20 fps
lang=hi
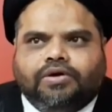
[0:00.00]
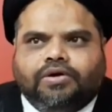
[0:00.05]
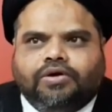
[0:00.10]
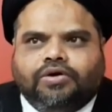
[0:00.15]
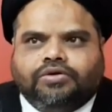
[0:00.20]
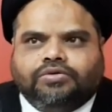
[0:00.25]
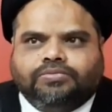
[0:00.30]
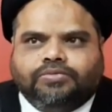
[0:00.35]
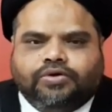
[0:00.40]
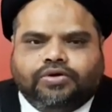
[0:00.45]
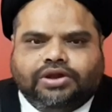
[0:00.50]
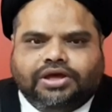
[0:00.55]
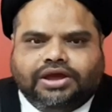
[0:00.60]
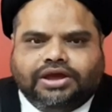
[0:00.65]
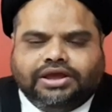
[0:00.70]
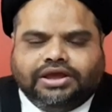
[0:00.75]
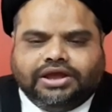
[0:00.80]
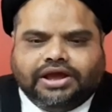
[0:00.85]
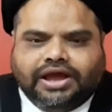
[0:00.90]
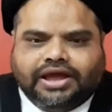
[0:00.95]
और
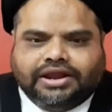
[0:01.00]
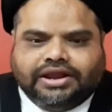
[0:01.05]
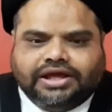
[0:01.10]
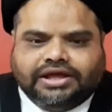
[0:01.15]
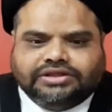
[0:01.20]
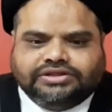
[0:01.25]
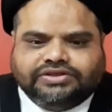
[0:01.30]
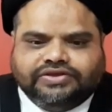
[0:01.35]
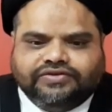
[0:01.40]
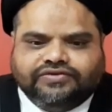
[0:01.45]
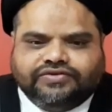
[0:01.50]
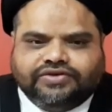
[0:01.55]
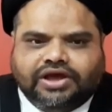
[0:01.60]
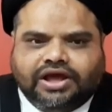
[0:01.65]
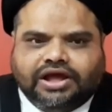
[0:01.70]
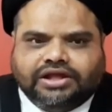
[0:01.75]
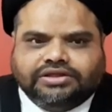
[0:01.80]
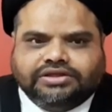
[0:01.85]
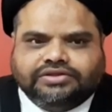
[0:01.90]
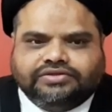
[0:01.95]
मौलाए कायनात की
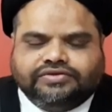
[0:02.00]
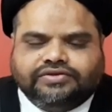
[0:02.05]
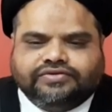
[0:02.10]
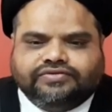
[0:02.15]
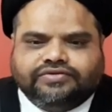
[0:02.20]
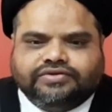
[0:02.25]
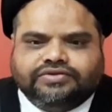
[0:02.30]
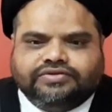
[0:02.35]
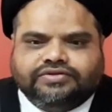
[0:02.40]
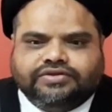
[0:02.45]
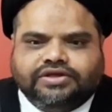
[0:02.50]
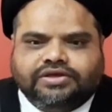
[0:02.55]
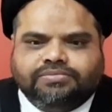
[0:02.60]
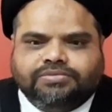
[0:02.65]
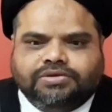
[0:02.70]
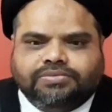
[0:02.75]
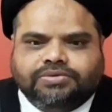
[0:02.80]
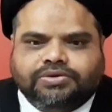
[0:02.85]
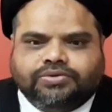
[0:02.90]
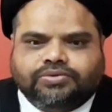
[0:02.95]
शहादत के सिलसिले
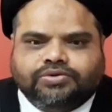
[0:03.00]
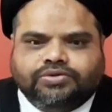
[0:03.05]
में भी